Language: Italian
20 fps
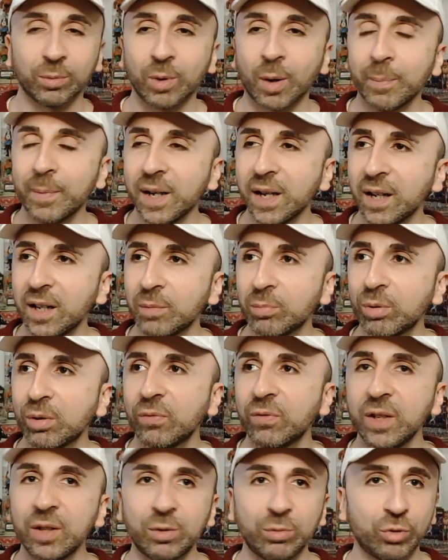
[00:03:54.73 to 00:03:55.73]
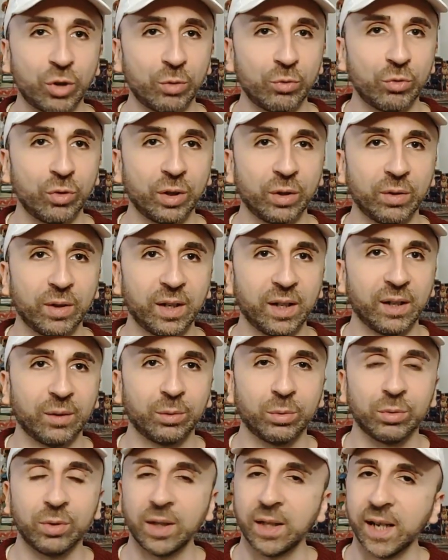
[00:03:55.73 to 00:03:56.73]
a me all'improvviso c'è un giocatore che a
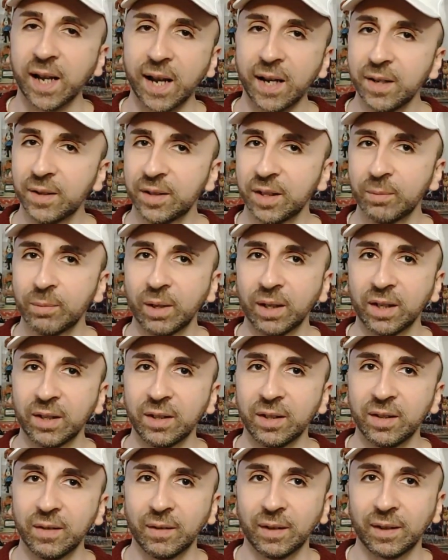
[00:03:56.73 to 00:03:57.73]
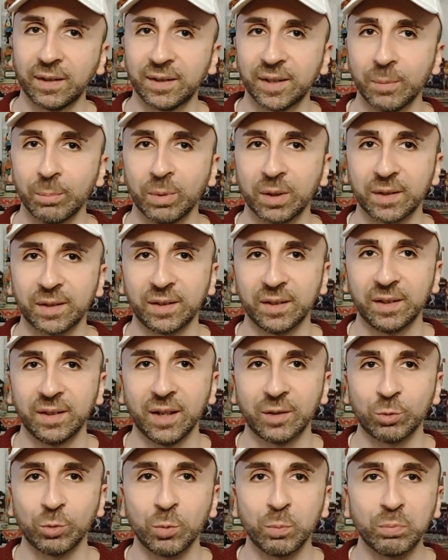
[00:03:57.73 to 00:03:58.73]
tutti gli anni sembra che sembra
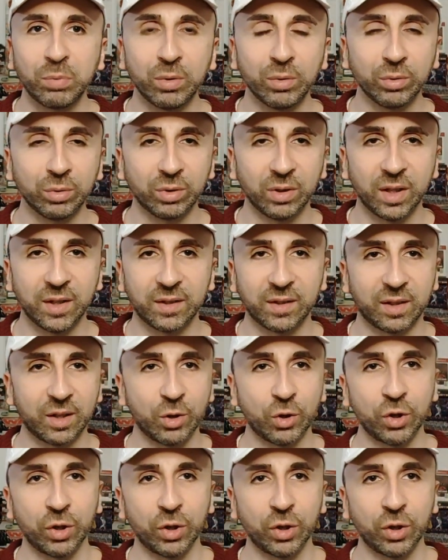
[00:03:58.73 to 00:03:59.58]
stia sul punto di essere